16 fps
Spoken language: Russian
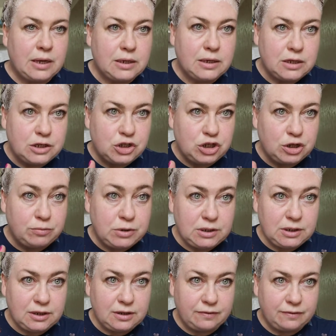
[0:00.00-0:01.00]
Ничем не
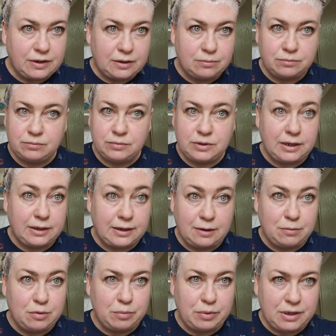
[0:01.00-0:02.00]
накрываем,
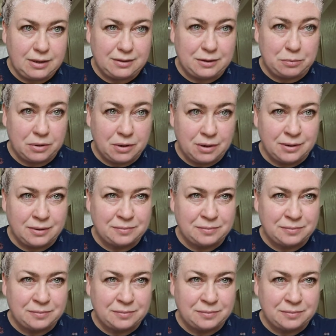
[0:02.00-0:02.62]
никакими пакетами.